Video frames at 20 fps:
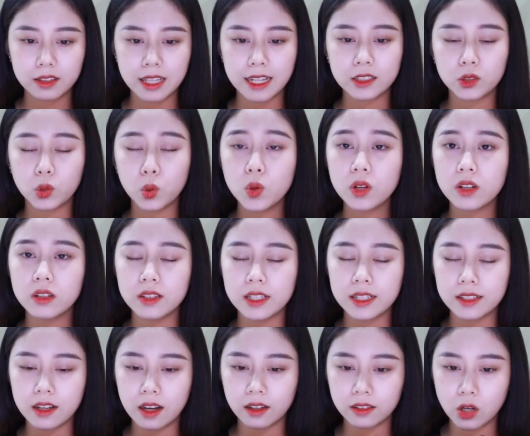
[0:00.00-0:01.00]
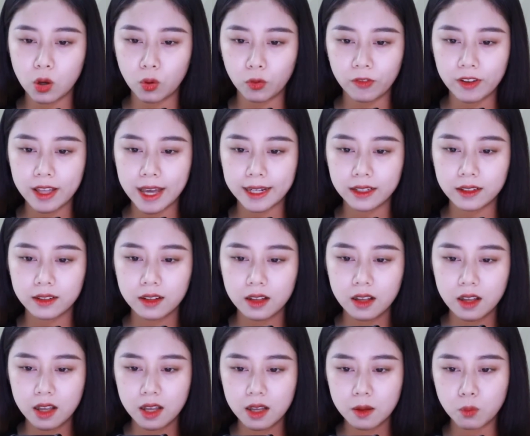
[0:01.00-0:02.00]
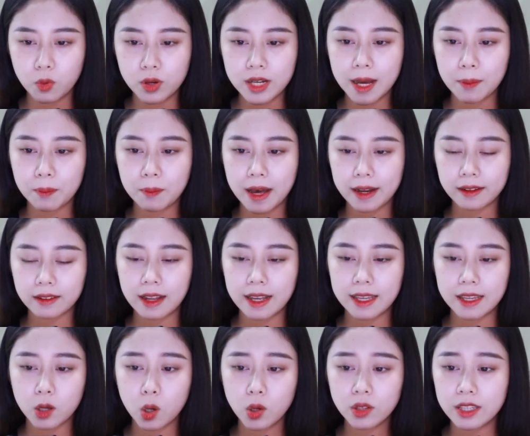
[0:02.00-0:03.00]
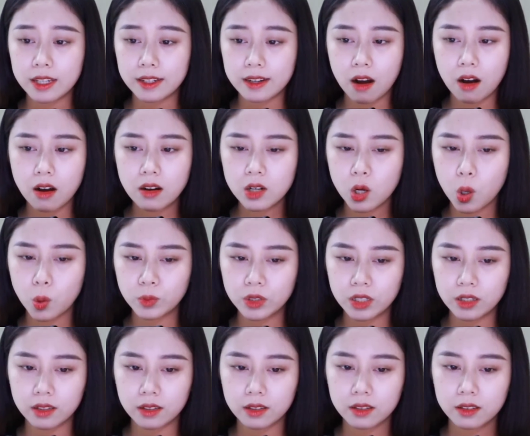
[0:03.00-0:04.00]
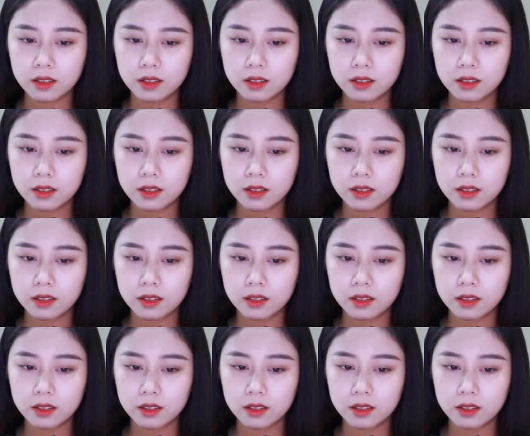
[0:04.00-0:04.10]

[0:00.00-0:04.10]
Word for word: Thanh Tú cười gật đầu với anh. Buổi gặp mặt này có gì đó không thực.